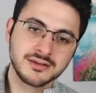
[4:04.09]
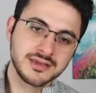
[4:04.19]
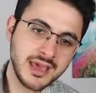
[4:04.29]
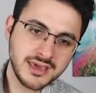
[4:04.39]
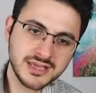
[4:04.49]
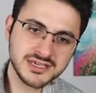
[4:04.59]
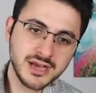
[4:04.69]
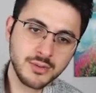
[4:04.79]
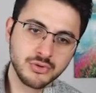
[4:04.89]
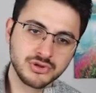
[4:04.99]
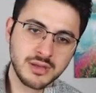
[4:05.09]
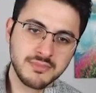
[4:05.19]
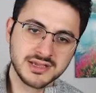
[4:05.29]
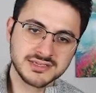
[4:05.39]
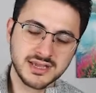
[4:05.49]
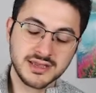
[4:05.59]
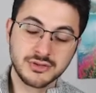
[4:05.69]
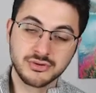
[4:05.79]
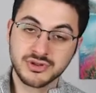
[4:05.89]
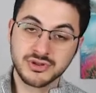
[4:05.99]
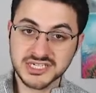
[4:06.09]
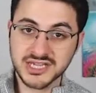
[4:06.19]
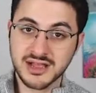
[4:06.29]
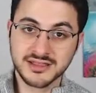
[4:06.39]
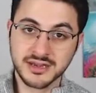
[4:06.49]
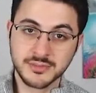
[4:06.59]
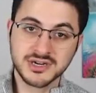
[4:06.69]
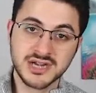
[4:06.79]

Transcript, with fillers: yengecin kabuğundan bahsederken örneğin shell derim.